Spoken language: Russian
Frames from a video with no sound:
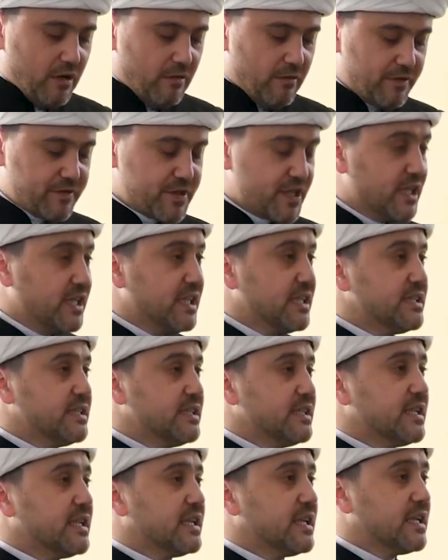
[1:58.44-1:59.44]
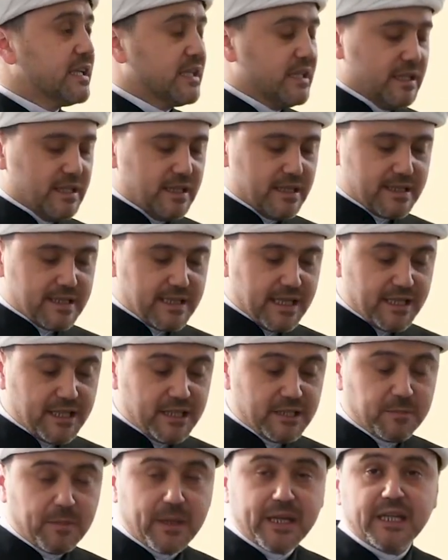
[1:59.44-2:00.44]
Во Вселенной
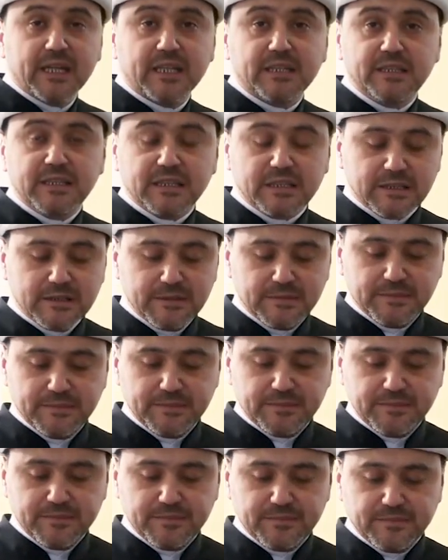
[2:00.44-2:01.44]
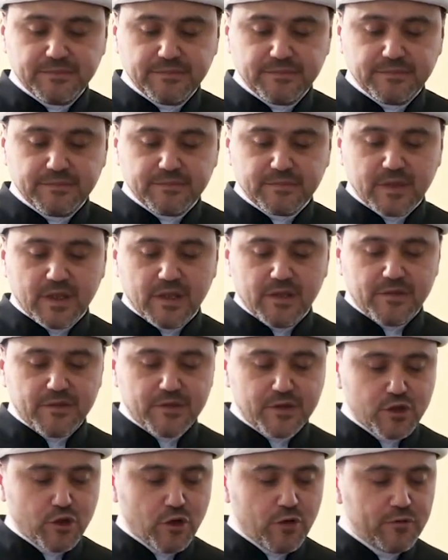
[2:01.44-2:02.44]
царит порядок.
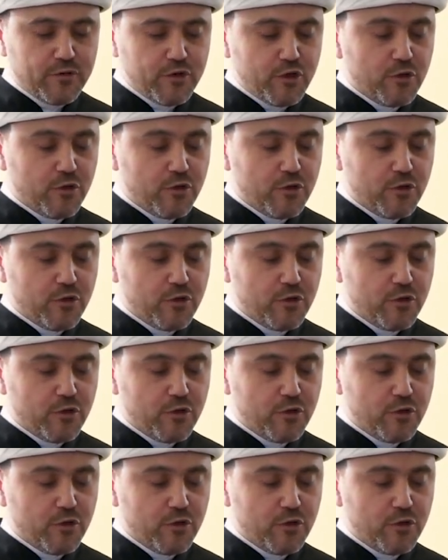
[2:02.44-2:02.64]
Все в